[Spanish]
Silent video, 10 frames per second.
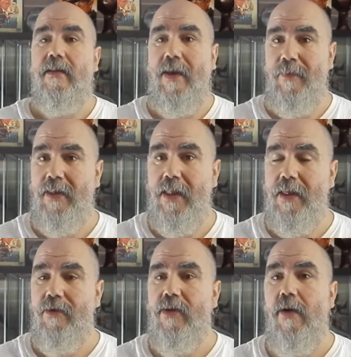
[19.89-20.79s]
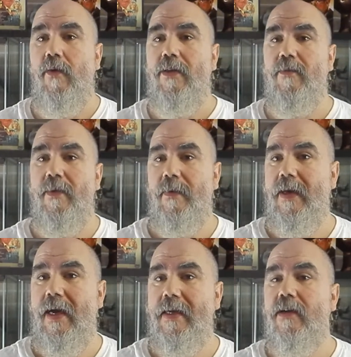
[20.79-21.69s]
también deciros que cuando me
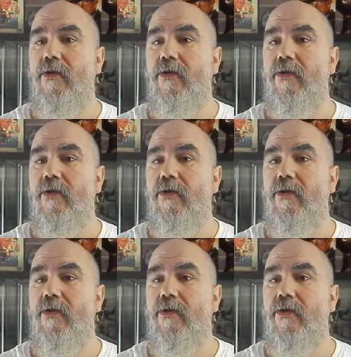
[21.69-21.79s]
veáis